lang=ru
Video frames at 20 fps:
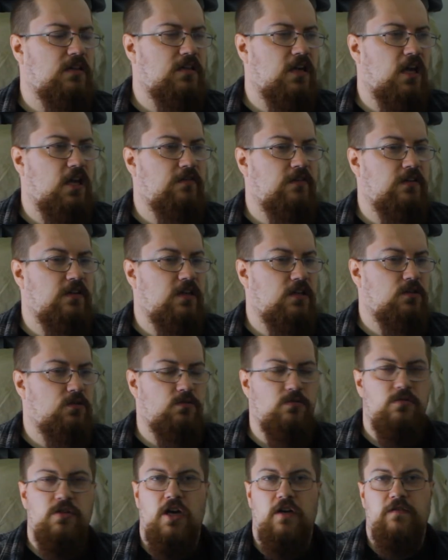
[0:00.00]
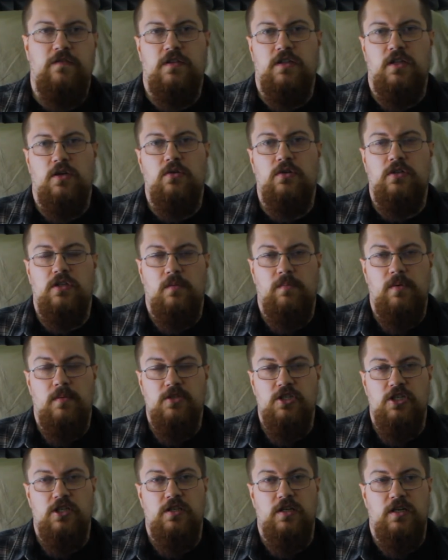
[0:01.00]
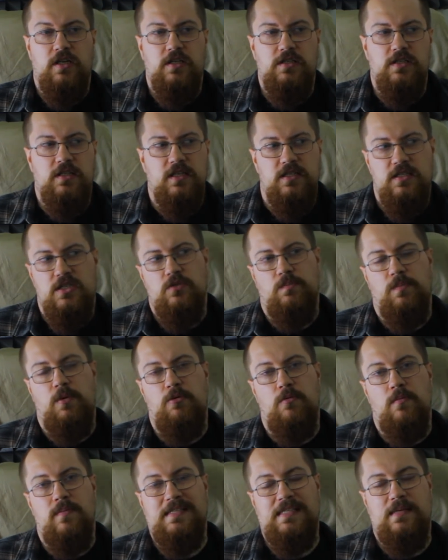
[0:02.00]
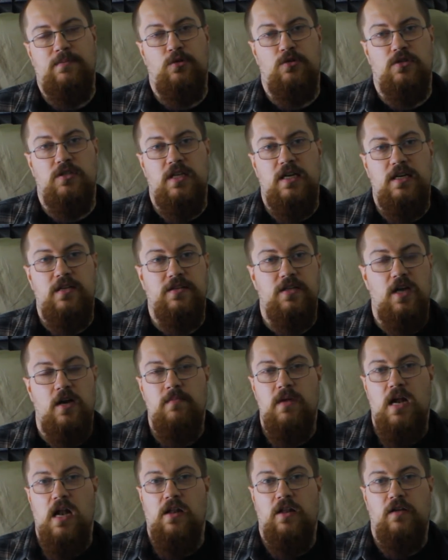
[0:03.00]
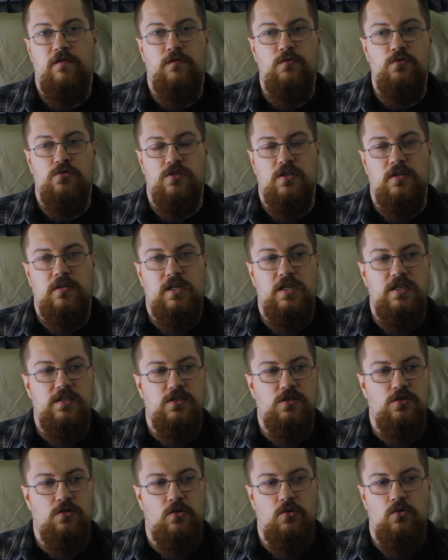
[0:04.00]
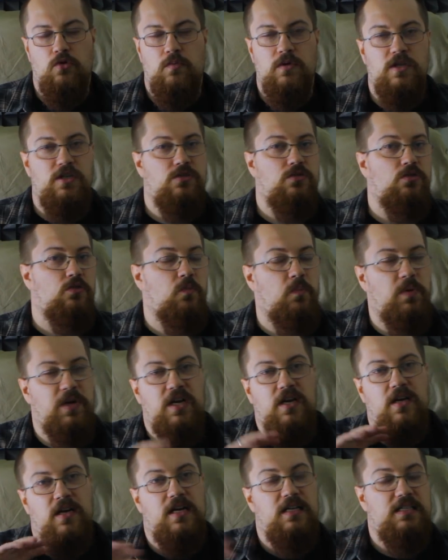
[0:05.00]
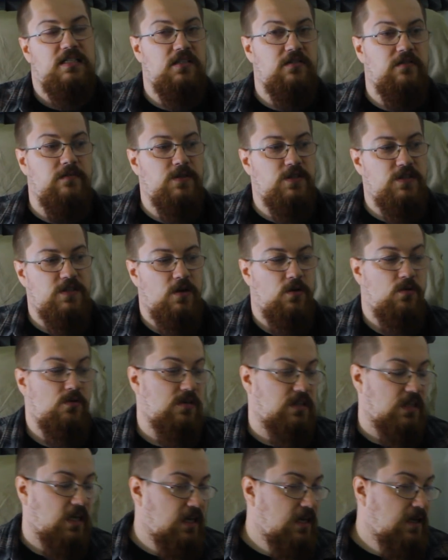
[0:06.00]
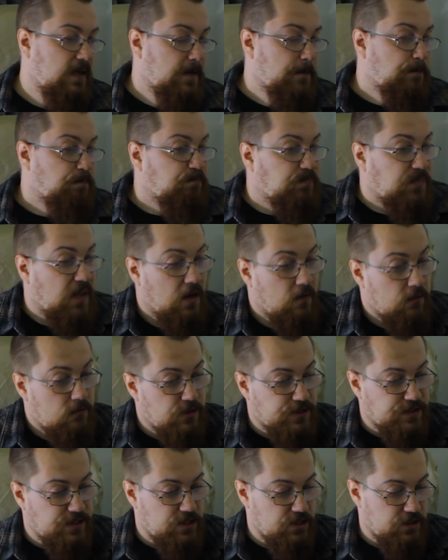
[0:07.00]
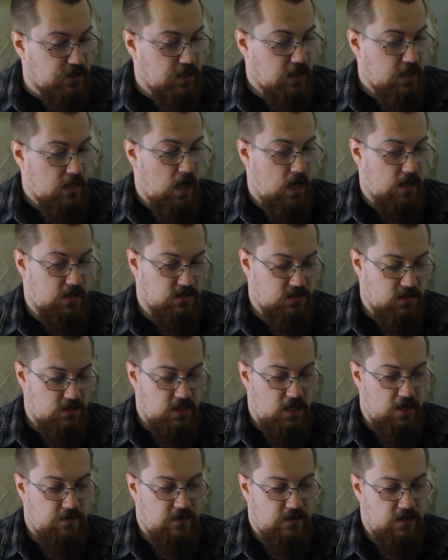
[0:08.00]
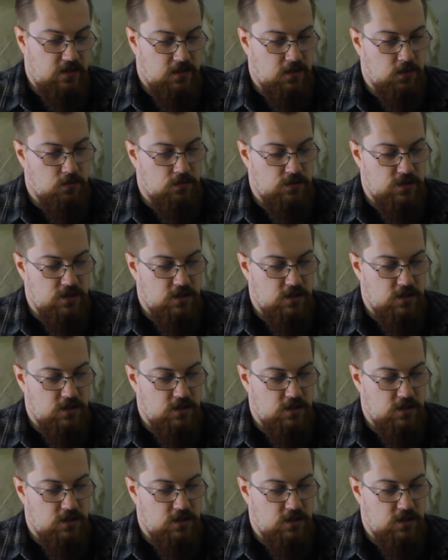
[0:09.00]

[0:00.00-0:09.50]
драйва нету. Ну, драйв это такой для бомжей энергетик, хотя, по-моему, нормально на вкус, он 30-40 рублей стоит, прекрасно вообще заходит. Вот, значит. А когда драйва нет, какой-нибудь